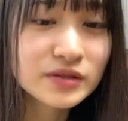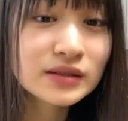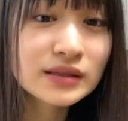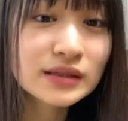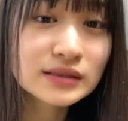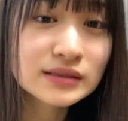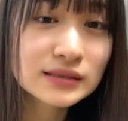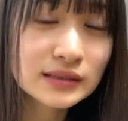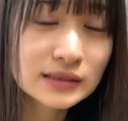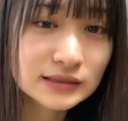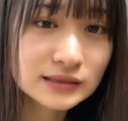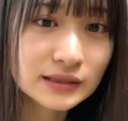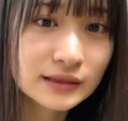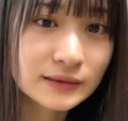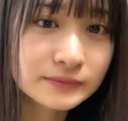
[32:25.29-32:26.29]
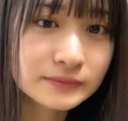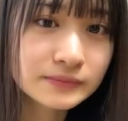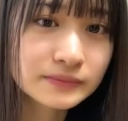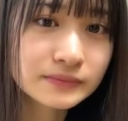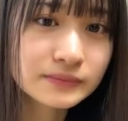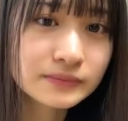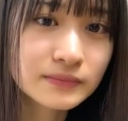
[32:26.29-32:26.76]
月が好き
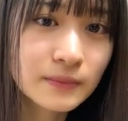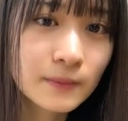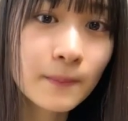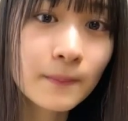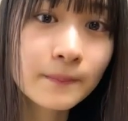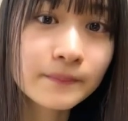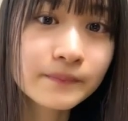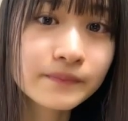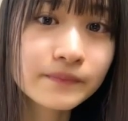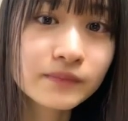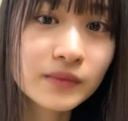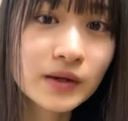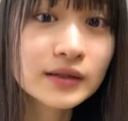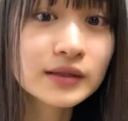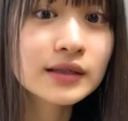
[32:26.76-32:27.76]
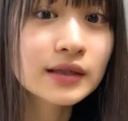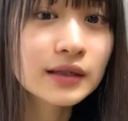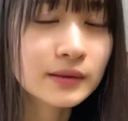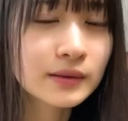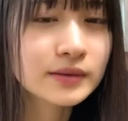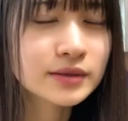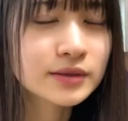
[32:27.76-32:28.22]
うん秋が
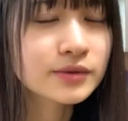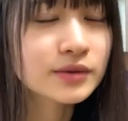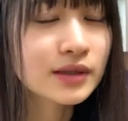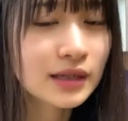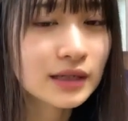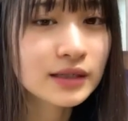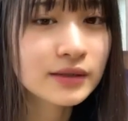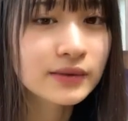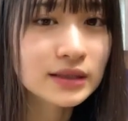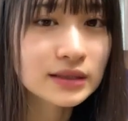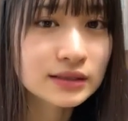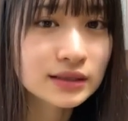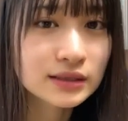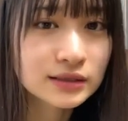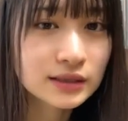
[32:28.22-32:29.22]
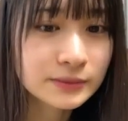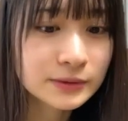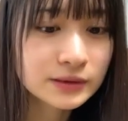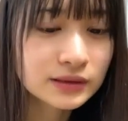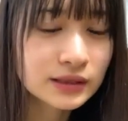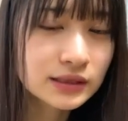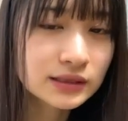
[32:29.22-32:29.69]
あそうね秋は確かに寒く
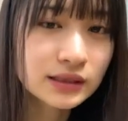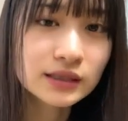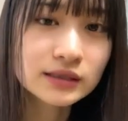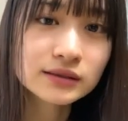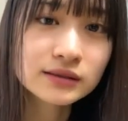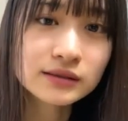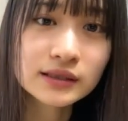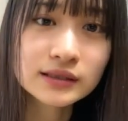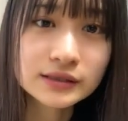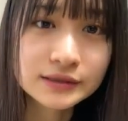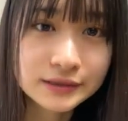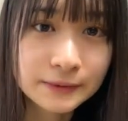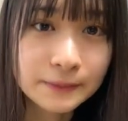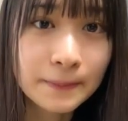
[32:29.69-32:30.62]
ないし暑くないしね